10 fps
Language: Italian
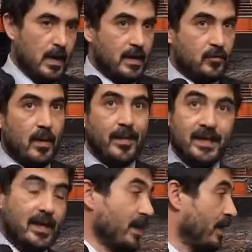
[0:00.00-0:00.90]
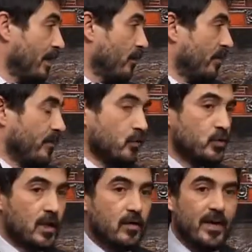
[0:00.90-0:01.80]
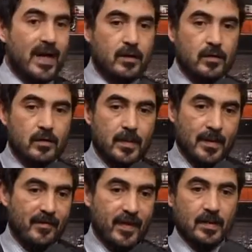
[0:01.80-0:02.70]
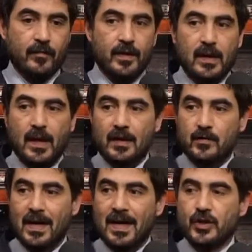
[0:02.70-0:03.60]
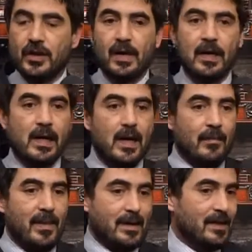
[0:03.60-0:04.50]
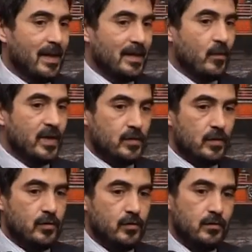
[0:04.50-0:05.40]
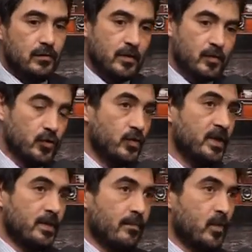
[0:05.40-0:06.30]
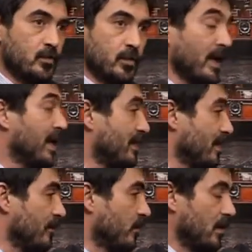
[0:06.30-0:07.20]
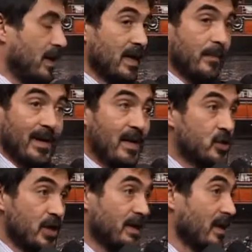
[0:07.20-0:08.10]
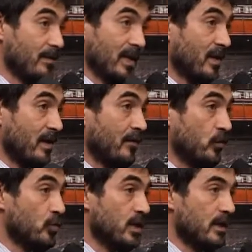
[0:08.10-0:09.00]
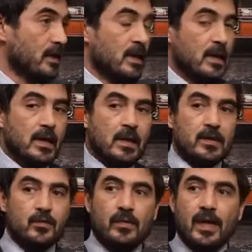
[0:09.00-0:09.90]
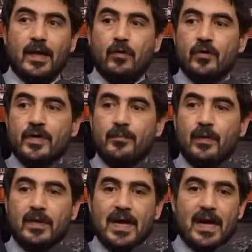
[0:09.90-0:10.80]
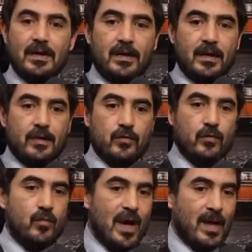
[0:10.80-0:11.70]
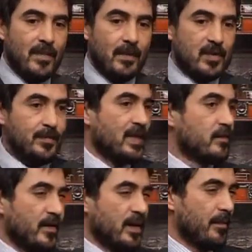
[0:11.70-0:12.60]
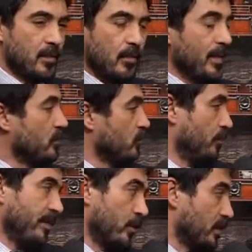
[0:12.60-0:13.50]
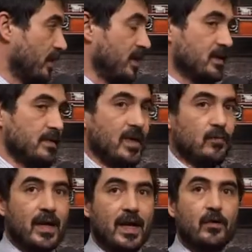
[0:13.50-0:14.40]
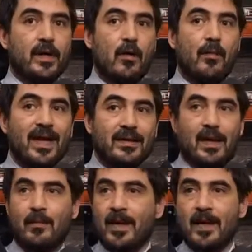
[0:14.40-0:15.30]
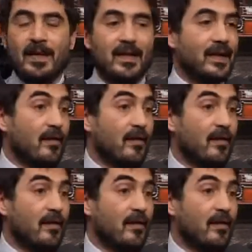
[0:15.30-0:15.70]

Naturalmente negheremo la fiducia al governo come abbiamo fatto fin dalla sua nascita, ma al di là di questo il nostro giudizio è molto negativo anche per la scelta di mettere la fiducia su un decreto così importante sul quale abbiamo espresso fin dal primo momento dubbi fortissimi, è un decreto che aumenta la precarietà del